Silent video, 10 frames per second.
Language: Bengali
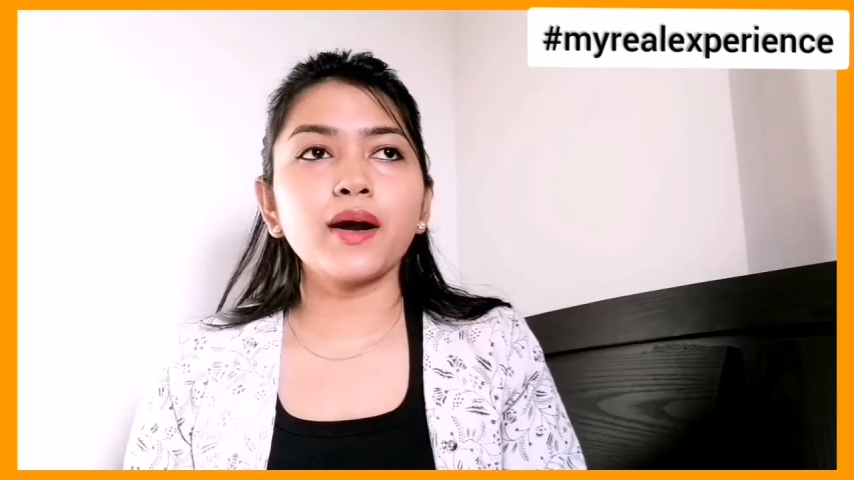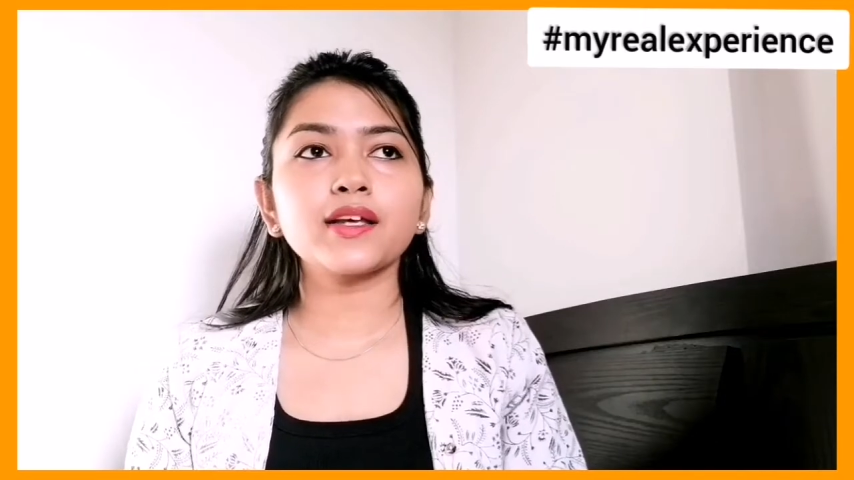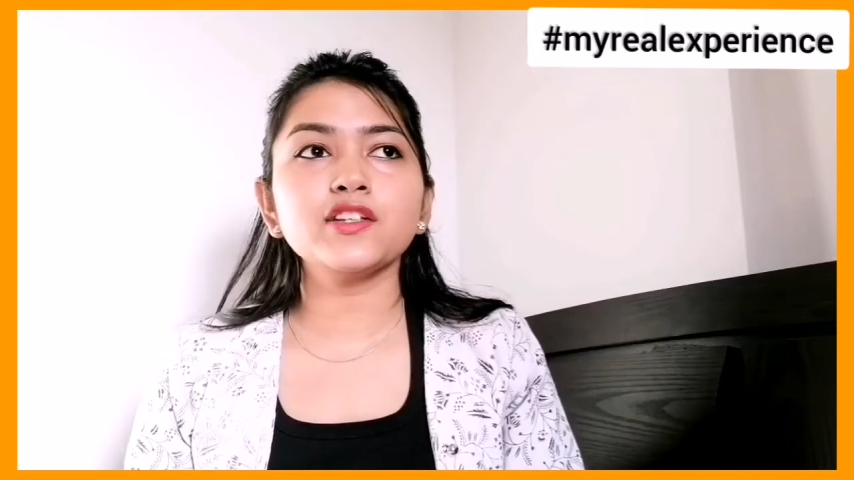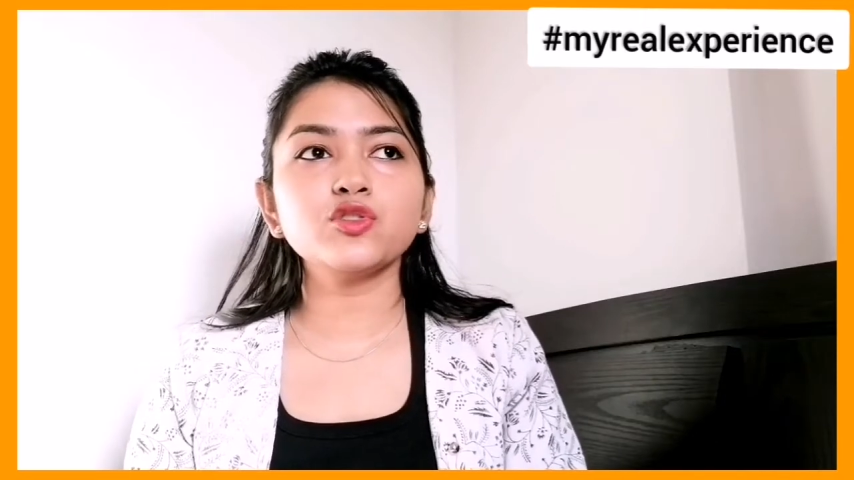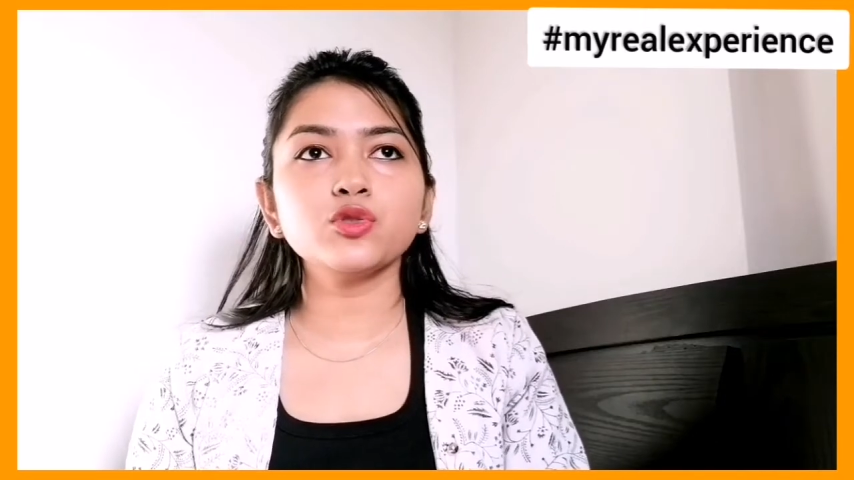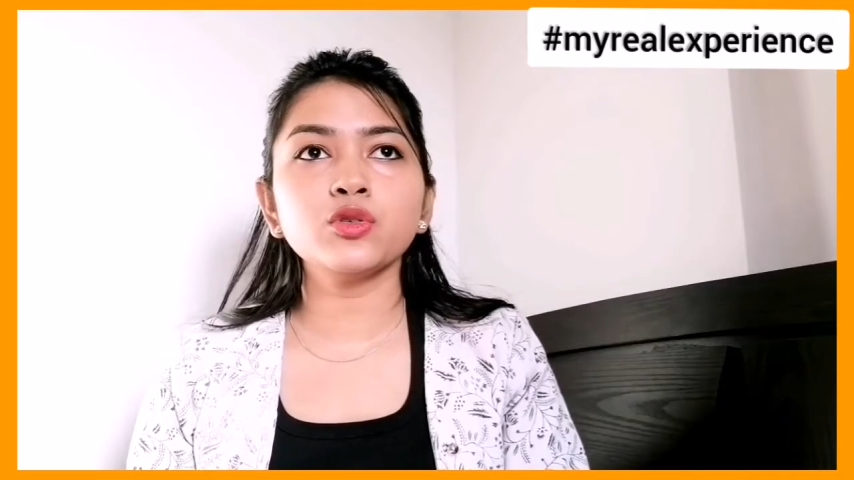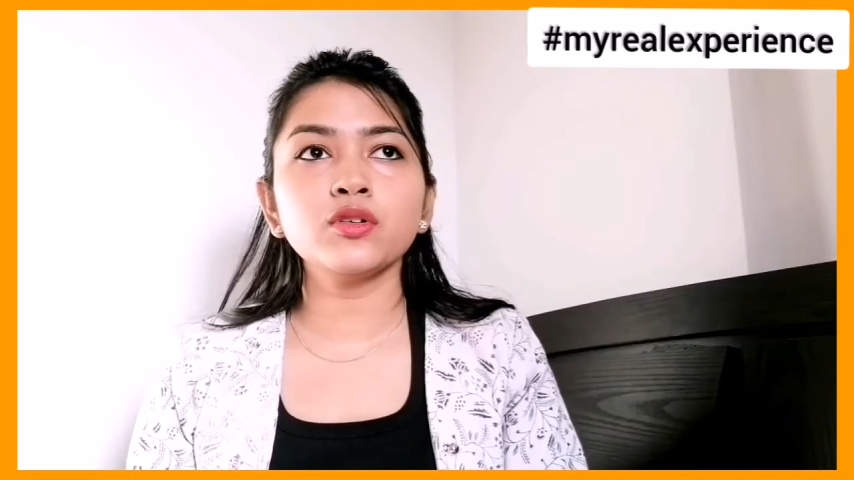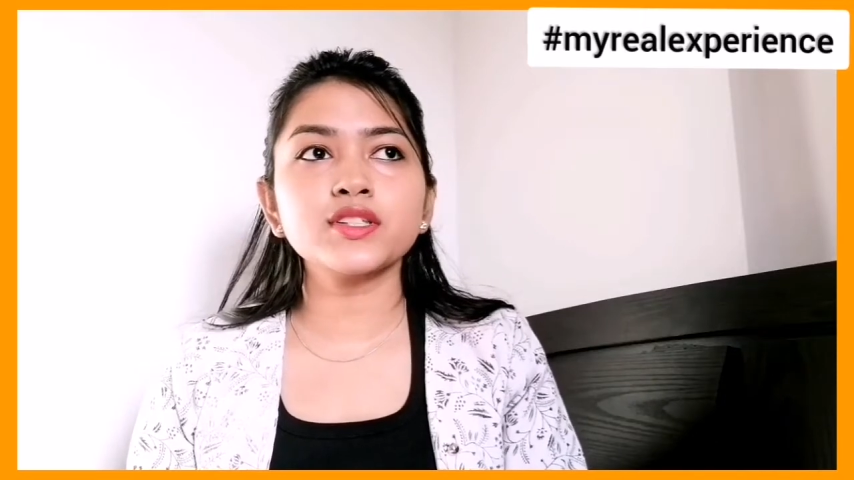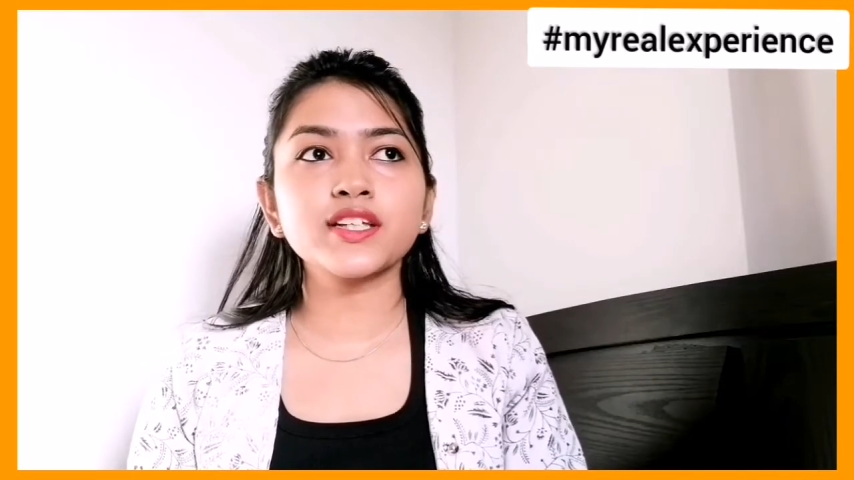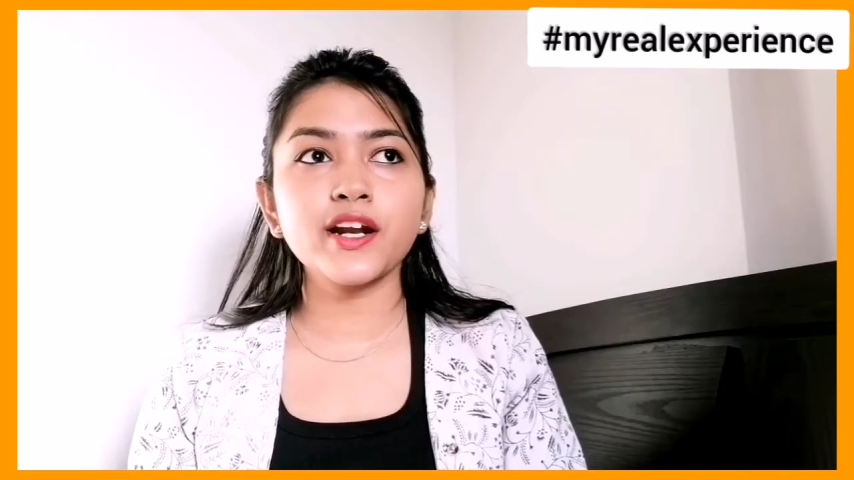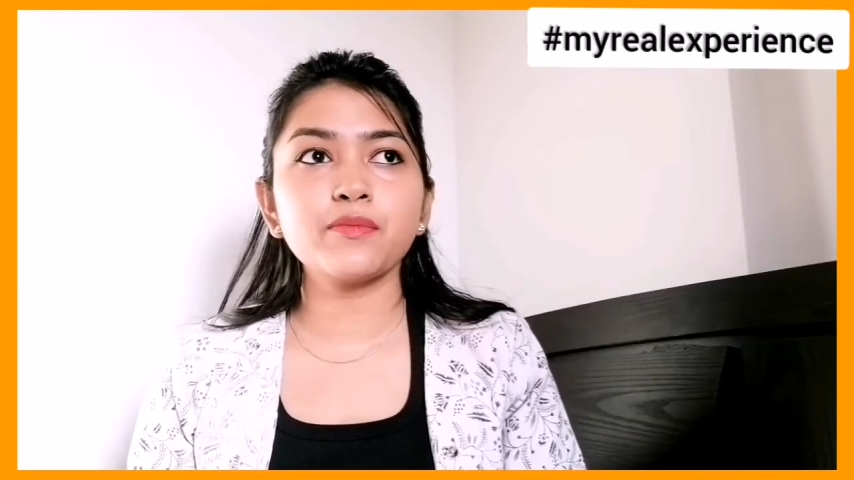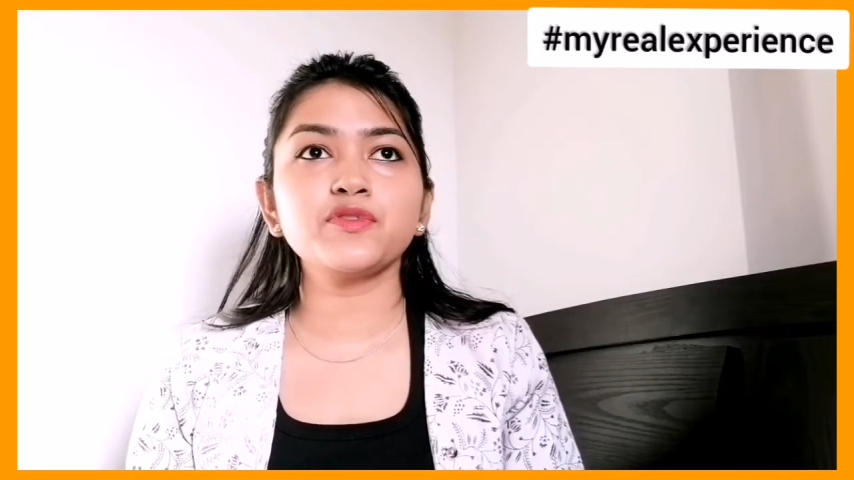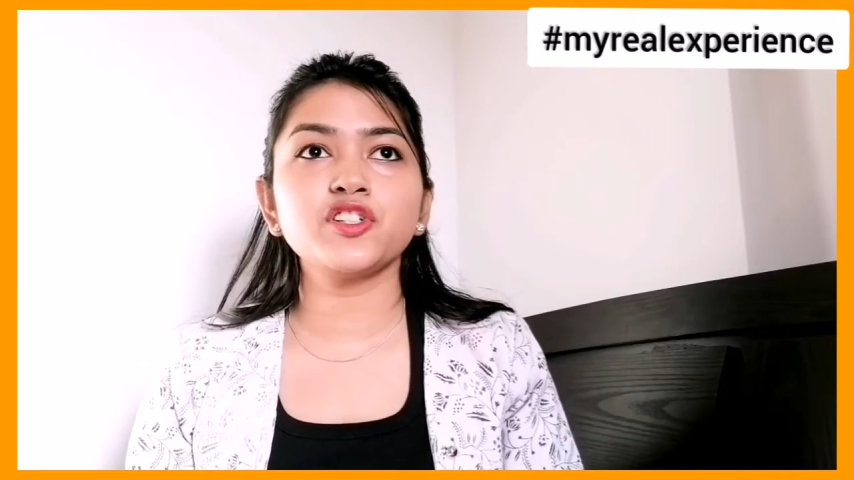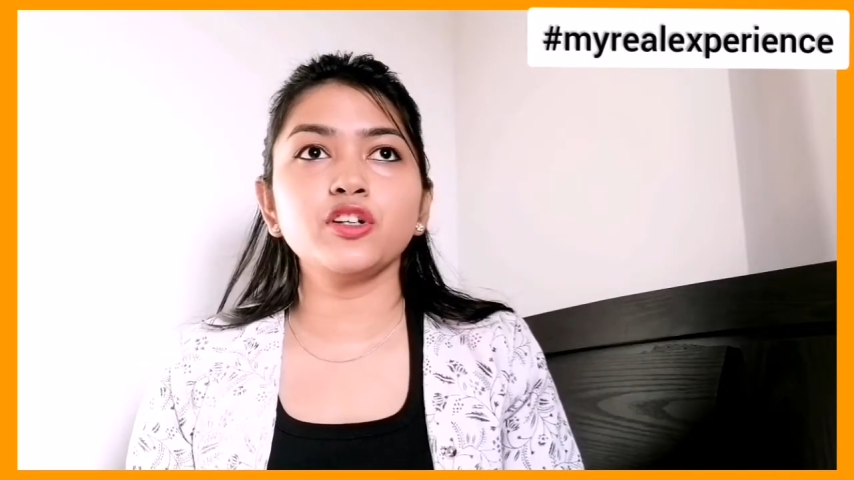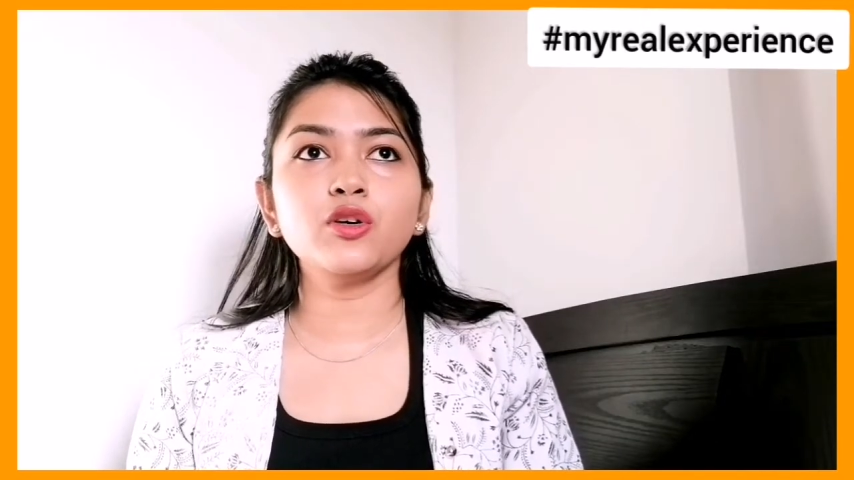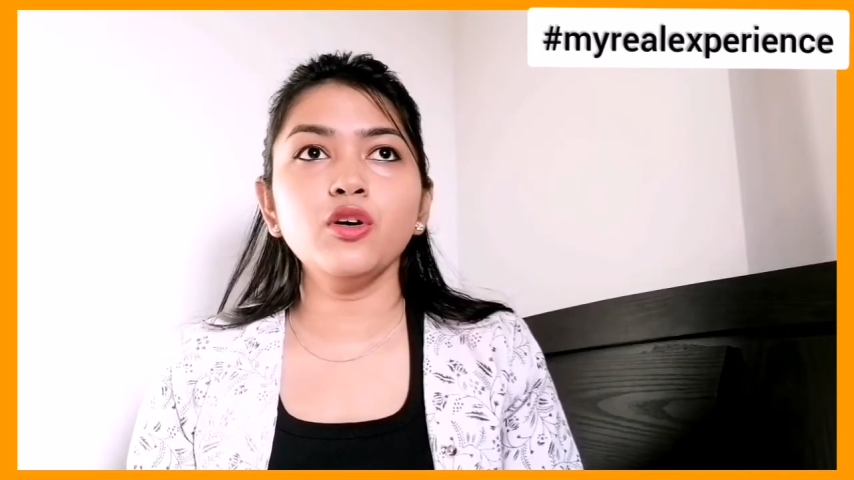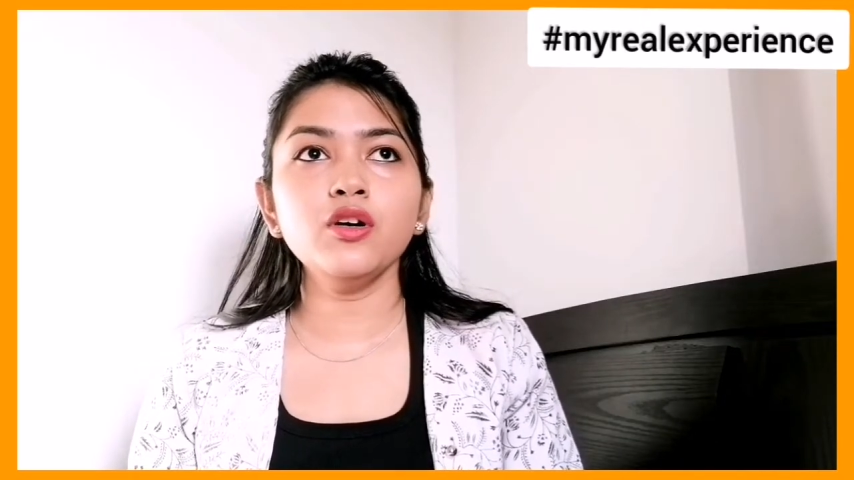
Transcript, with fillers: আমার কিছু স্ক্রিপ্ট ছিল